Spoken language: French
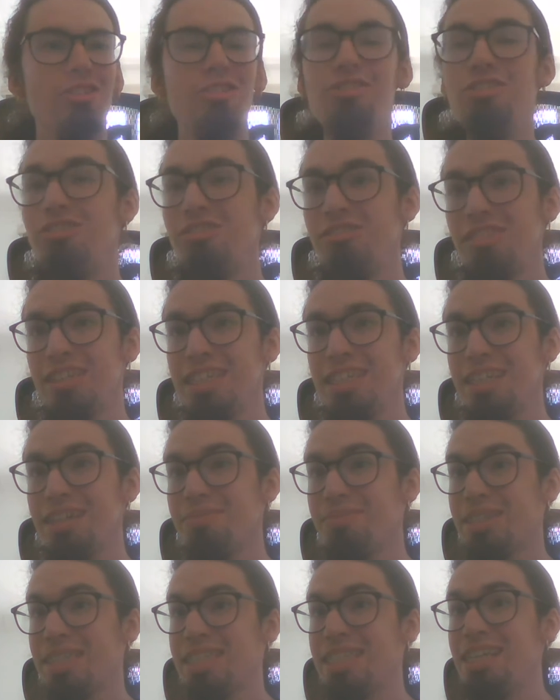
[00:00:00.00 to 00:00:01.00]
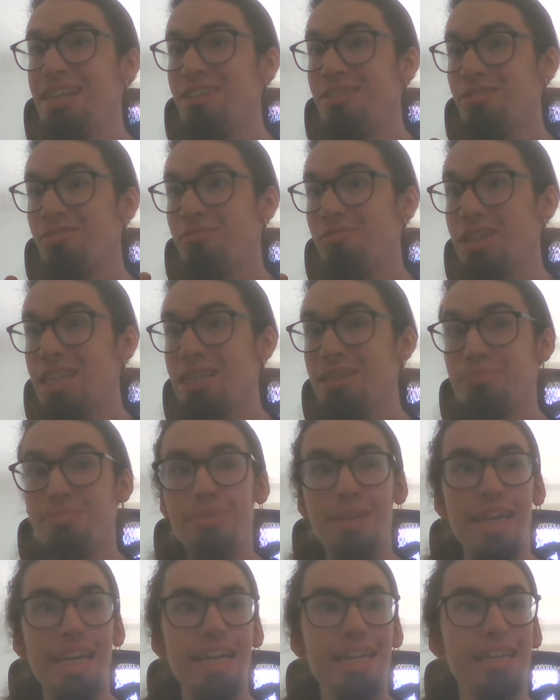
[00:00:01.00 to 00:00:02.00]
Le deuxième, c'est le
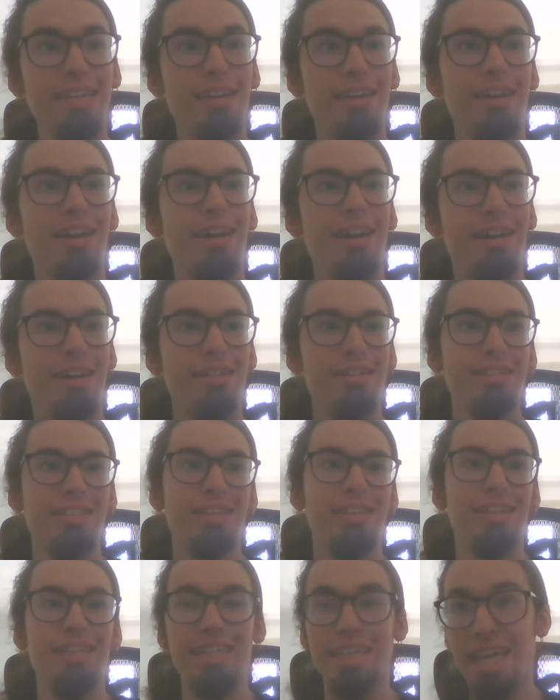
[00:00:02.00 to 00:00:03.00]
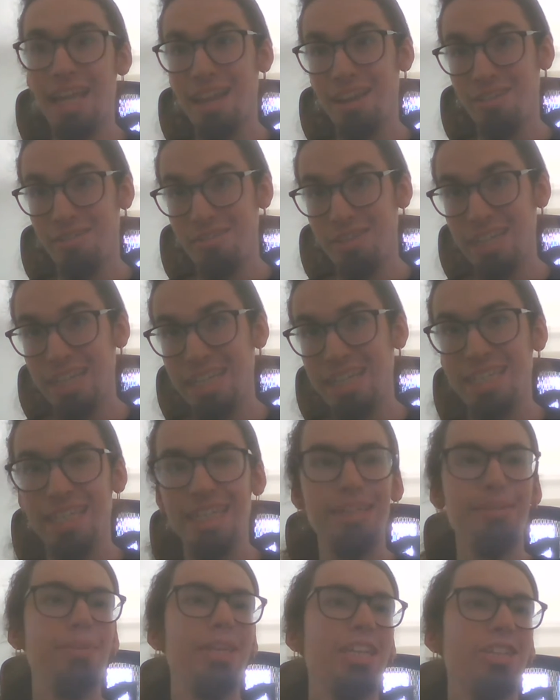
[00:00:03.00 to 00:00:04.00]
Winnipeg Art Gallery,
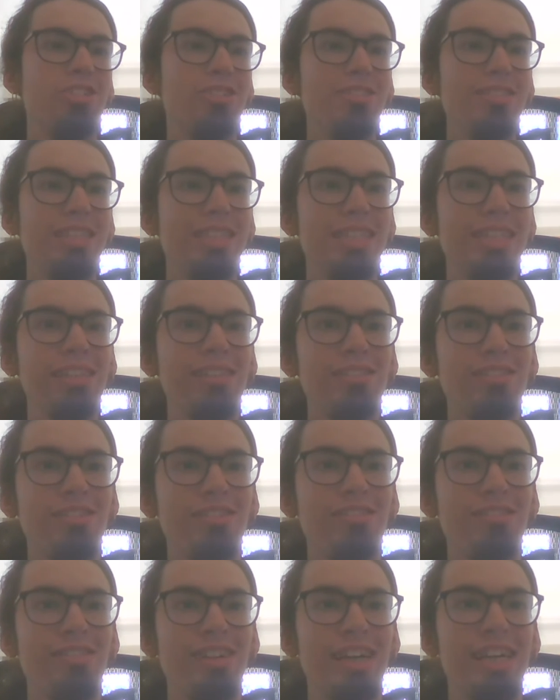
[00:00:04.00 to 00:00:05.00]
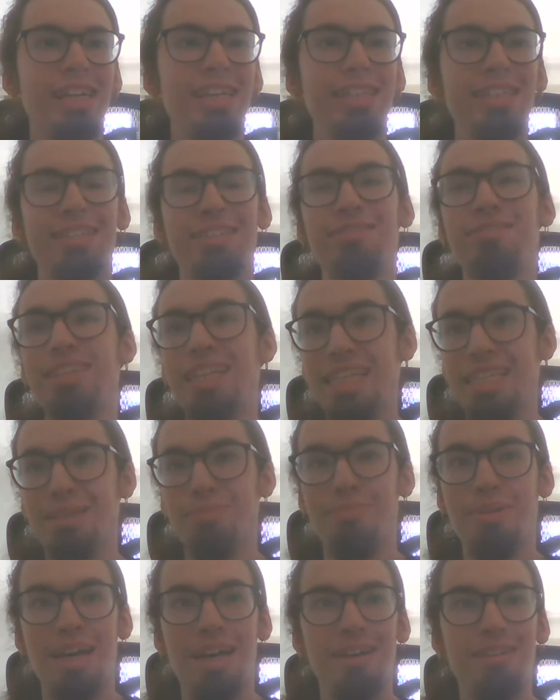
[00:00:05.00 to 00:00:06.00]
qui vient juste d'inaugurer son
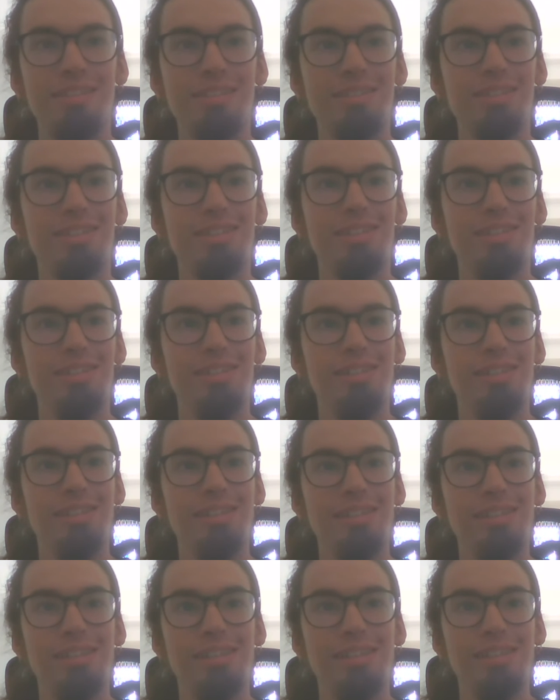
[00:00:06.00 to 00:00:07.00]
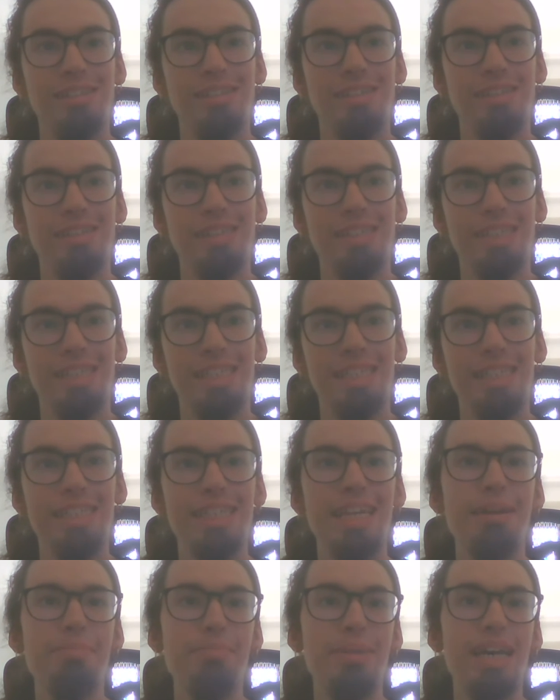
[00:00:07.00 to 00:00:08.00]
espace euh,
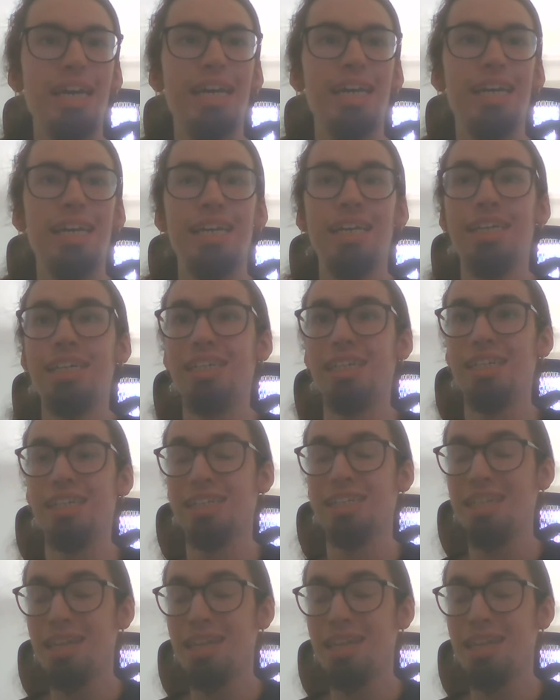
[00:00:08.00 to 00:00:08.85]
Kama,